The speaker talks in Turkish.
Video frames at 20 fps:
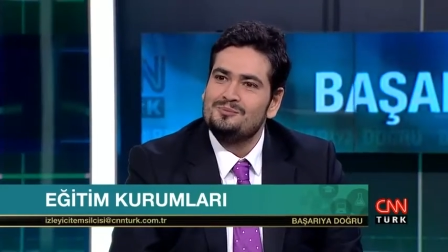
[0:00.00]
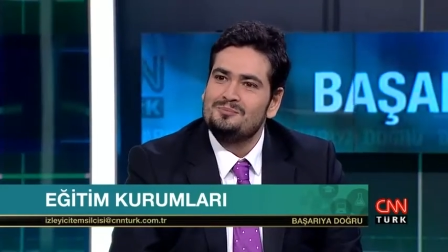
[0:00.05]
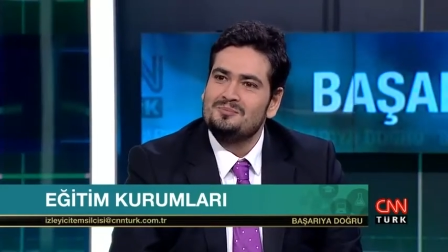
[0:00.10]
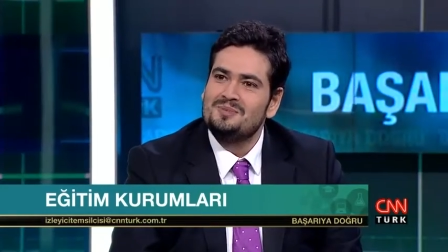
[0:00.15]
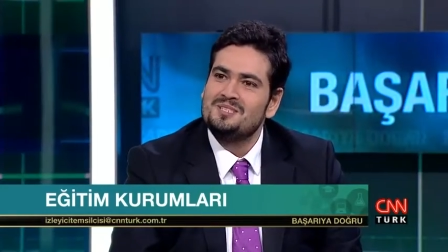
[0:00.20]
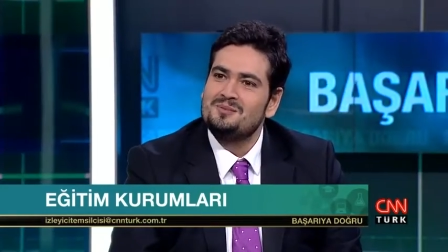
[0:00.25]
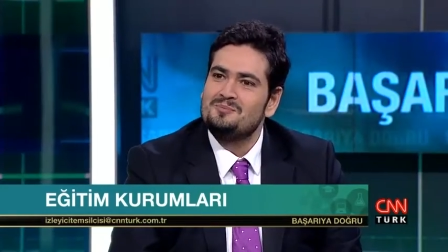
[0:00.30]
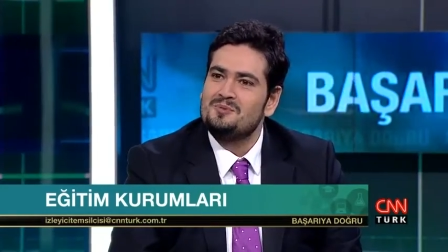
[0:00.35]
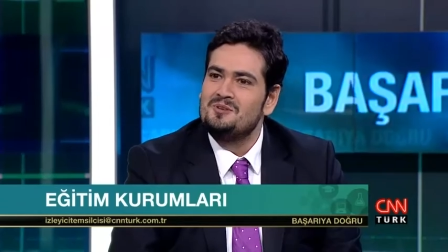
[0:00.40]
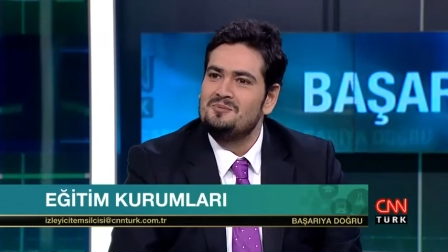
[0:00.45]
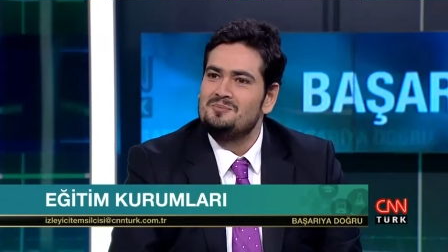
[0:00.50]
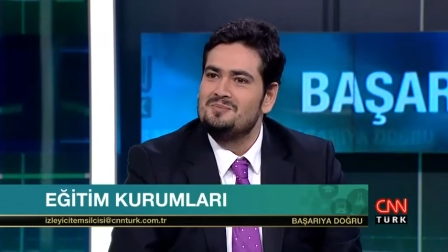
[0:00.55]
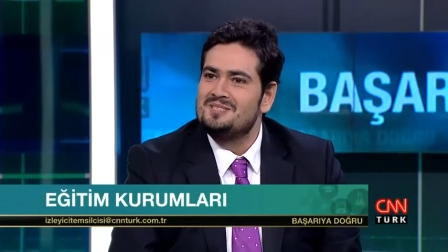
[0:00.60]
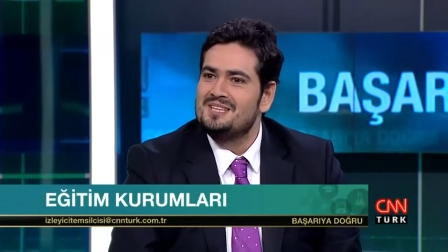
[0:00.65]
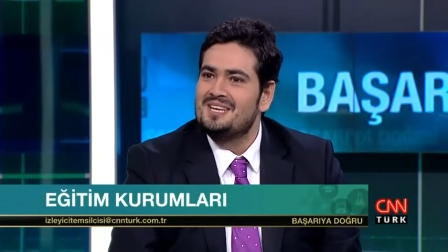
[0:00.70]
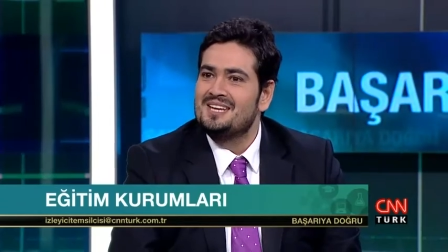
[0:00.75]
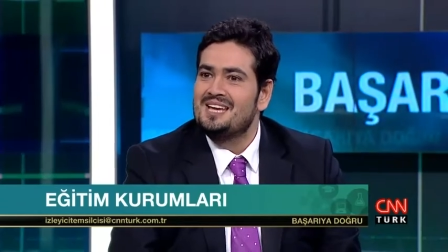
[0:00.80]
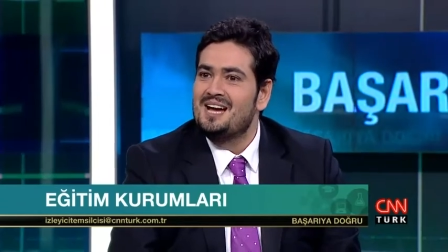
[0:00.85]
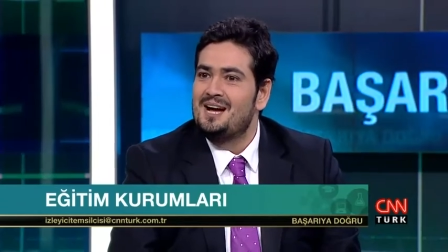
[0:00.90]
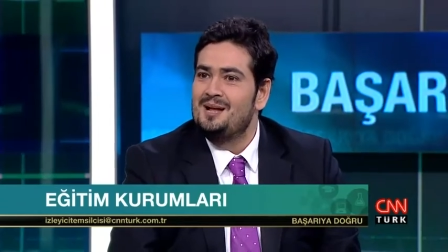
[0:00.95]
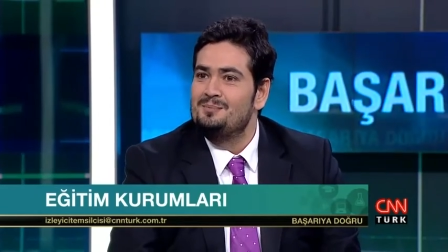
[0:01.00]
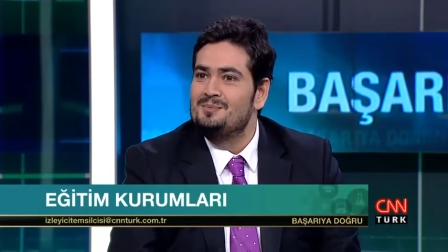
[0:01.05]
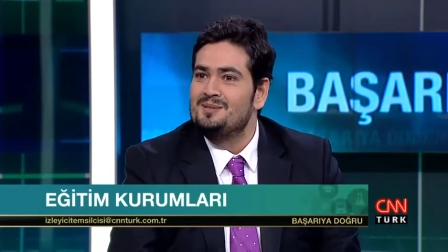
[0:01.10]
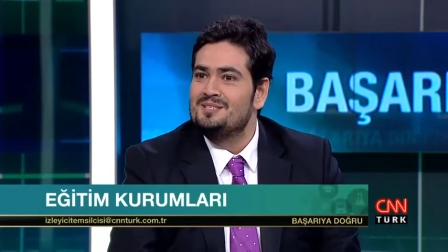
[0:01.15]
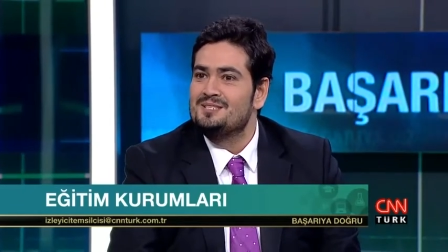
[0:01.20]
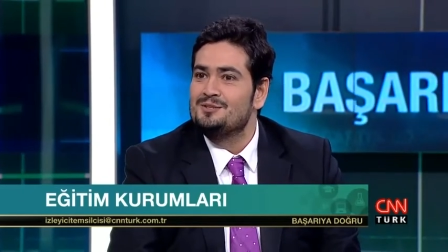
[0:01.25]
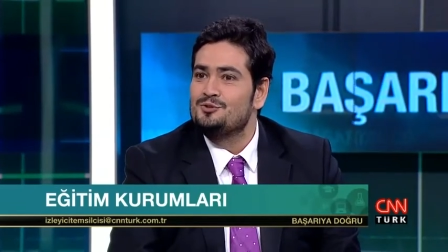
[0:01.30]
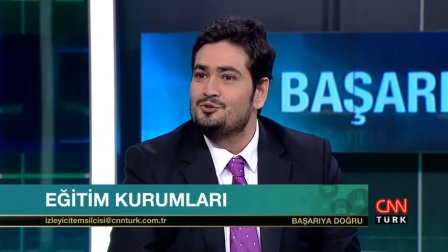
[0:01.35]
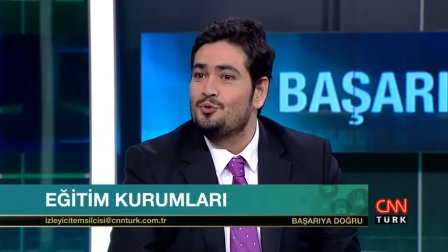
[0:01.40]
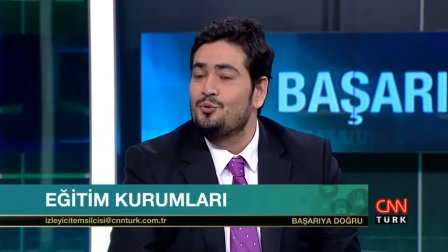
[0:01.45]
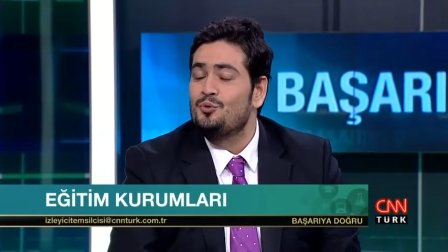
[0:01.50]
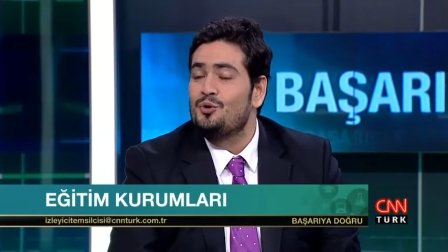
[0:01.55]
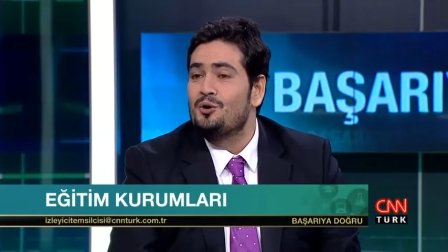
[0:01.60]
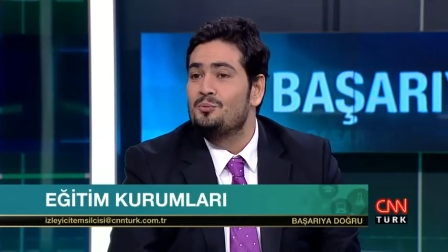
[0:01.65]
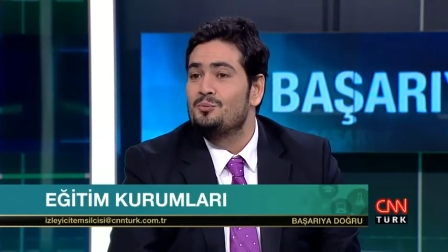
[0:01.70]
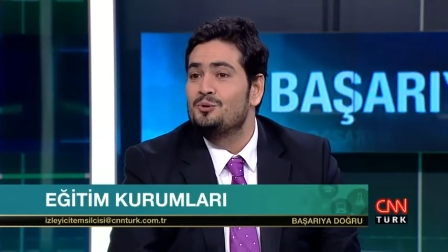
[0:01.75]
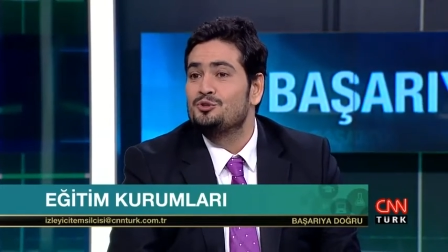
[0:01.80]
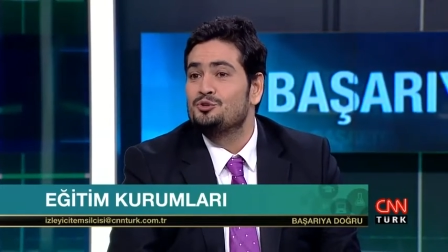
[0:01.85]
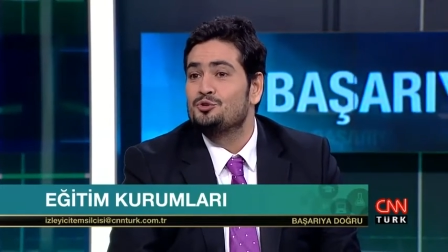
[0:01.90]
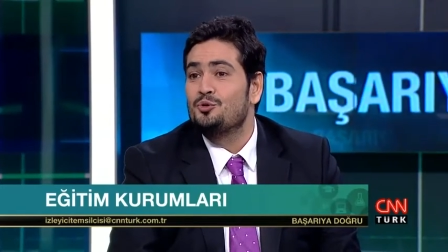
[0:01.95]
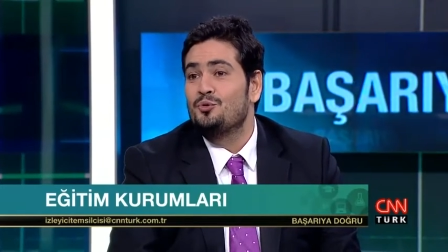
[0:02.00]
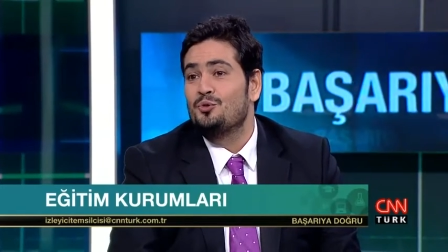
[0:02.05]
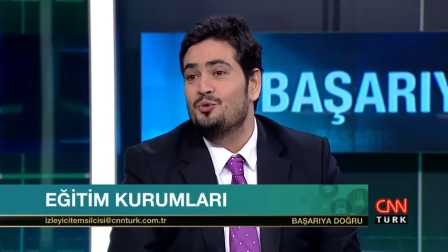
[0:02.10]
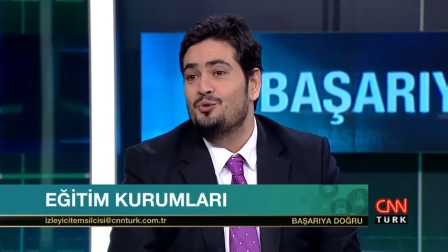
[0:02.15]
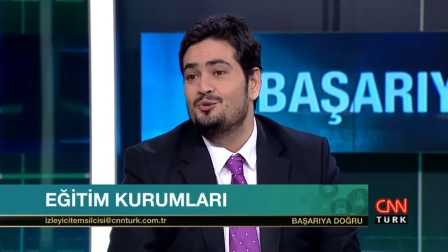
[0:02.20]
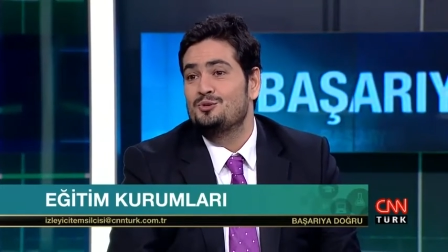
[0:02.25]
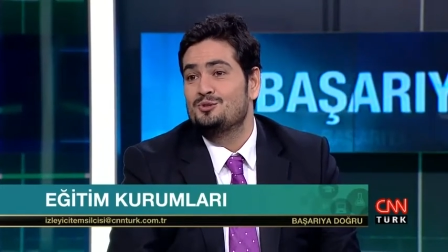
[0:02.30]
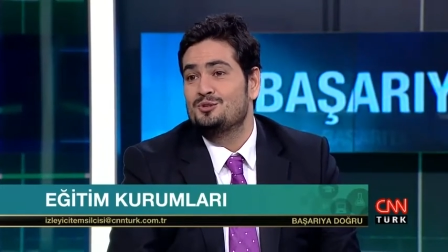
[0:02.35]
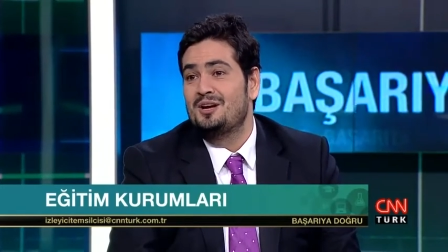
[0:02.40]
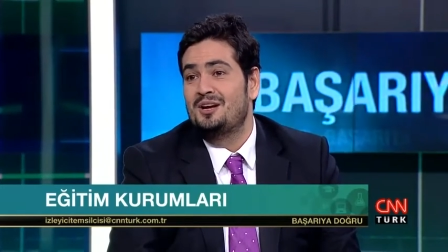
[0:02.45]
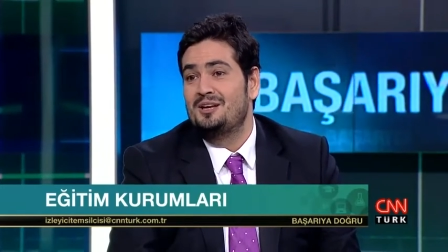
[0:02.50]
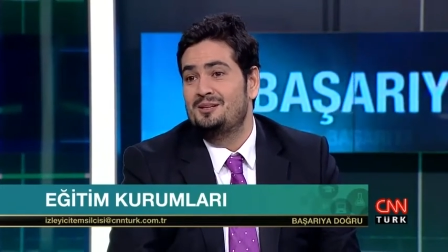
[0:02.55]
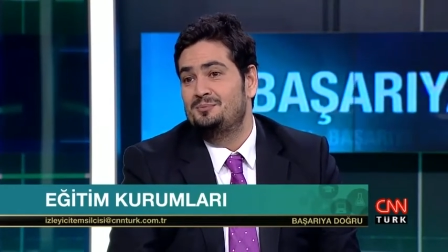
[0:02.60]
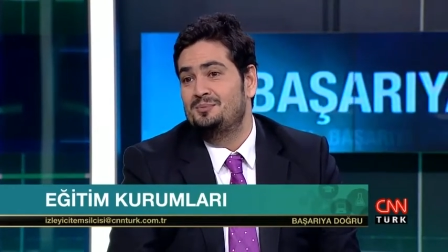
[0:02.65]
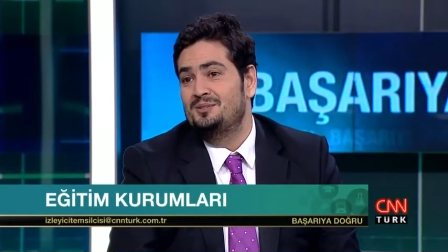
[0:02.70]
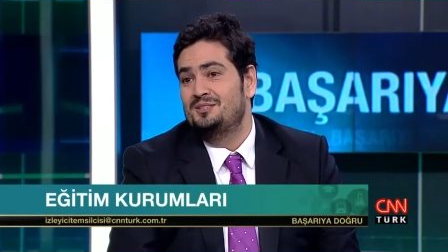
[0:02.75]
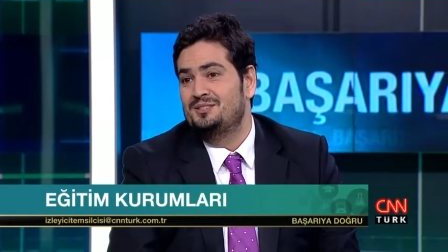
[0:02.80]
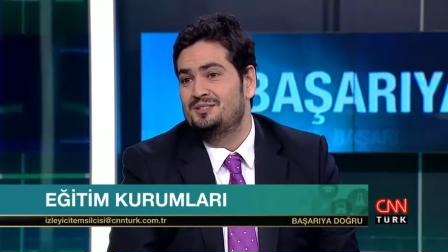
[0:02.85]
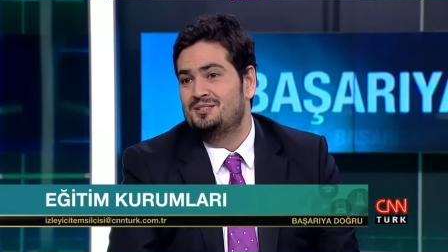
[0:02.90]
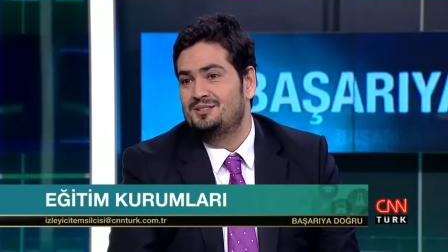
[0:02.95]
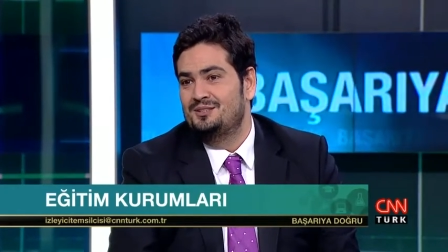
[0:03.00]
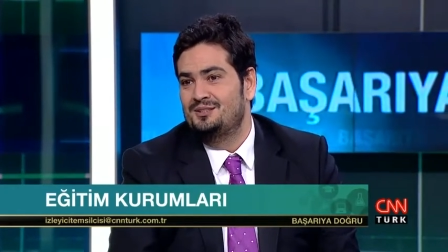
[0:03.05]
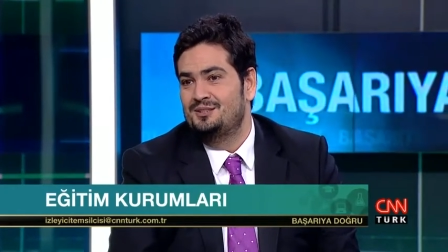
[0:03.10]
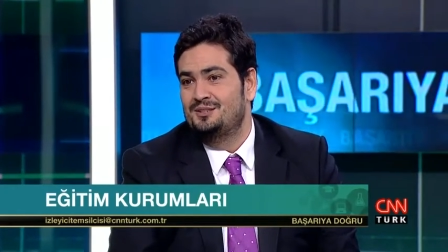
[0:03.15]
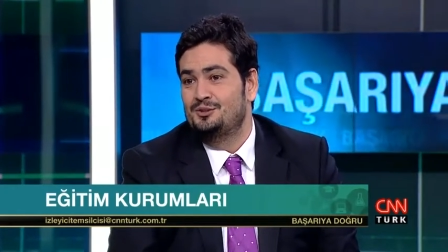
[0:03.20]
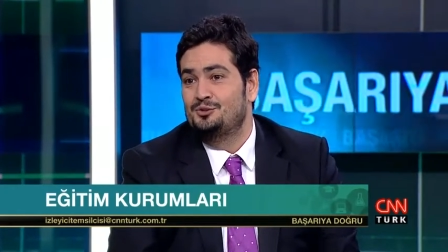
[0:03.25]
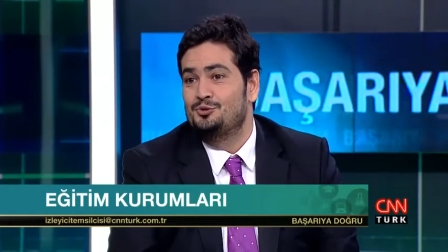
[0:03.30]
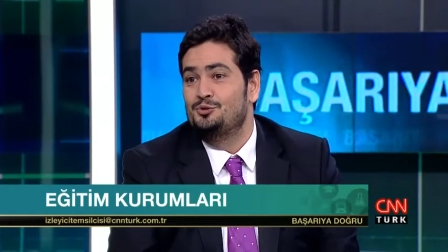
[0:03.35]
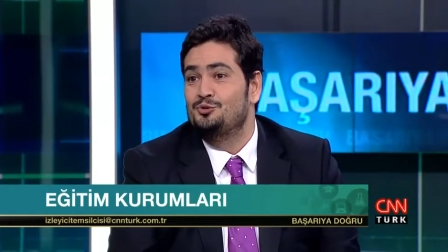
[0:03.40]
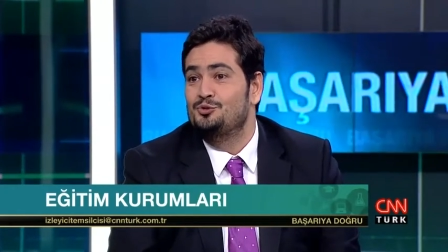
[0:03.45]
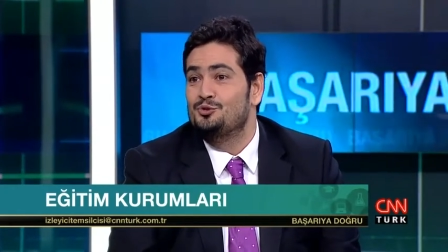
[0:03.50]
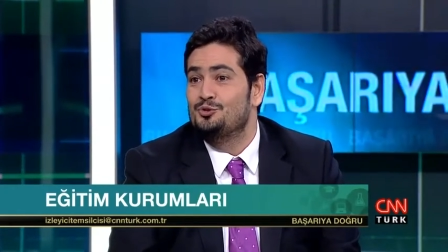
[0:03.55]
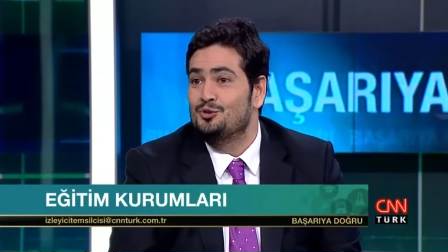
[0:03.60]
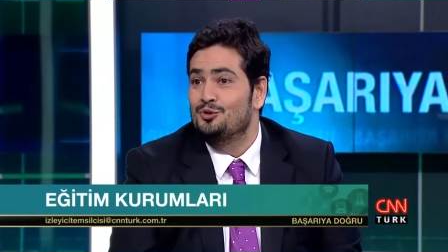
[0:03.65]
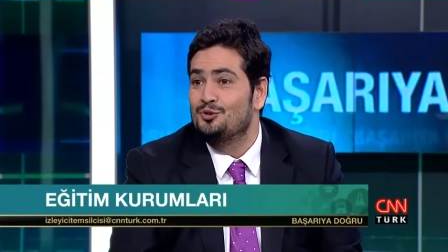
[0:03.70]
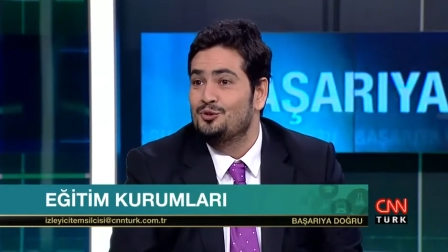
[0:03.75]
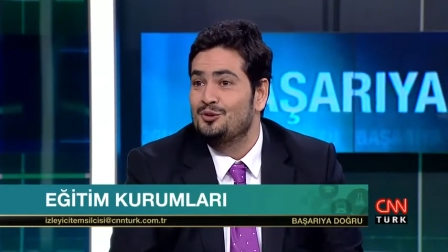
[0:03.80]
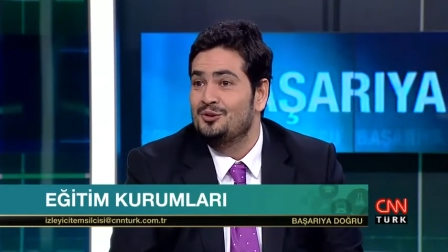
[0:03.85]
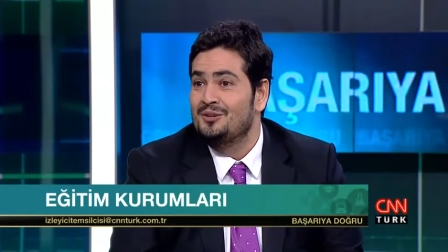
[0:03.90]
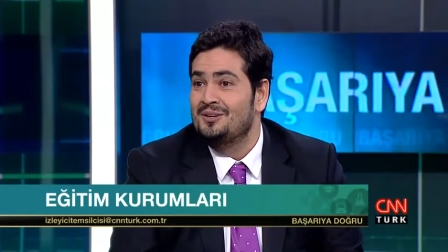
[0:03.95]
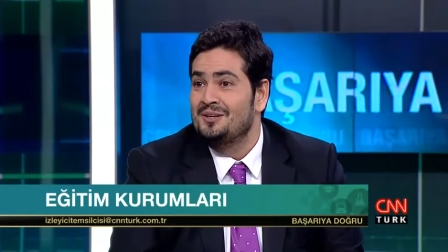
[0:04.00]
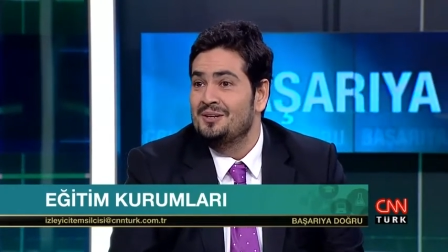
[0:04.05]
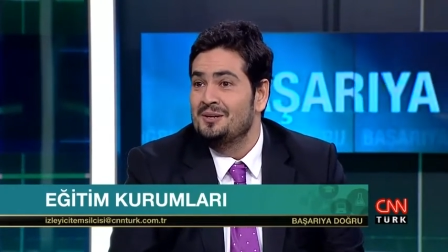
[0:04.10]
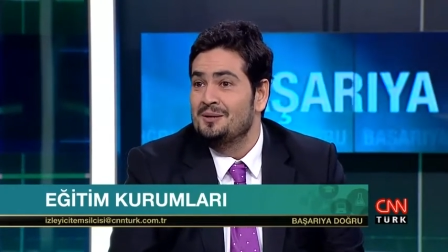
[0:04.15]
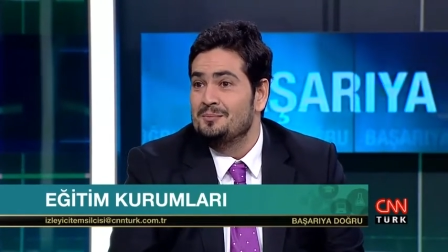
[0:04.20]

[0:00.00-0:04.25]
bizim evimize gelmesi çok ama çok özel bir e, Bizim gündü. için öyledir.